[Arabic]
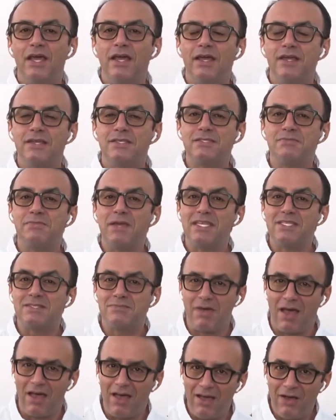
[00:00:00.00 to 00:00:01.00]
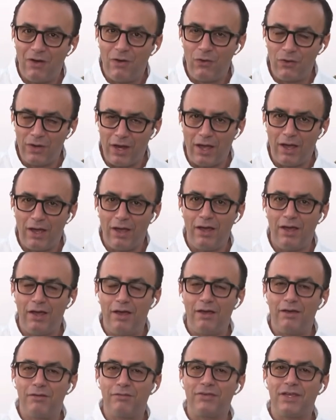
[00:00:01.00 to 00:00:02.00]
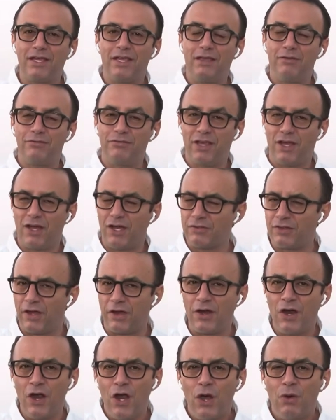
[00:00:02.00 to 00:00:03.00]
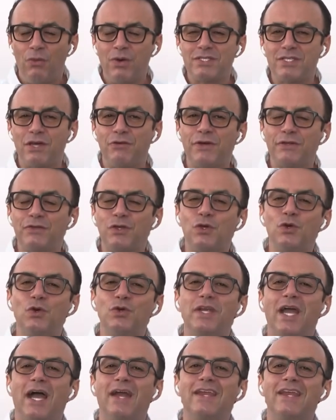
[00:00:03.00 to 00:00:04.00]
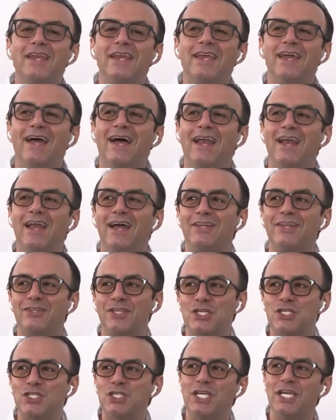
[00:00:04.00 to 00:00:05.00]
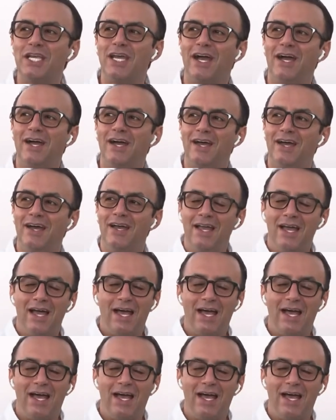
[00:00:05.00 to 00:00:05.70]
سميسما هنا آه، في في قطر وسوف تكون يعني التشجيع آه،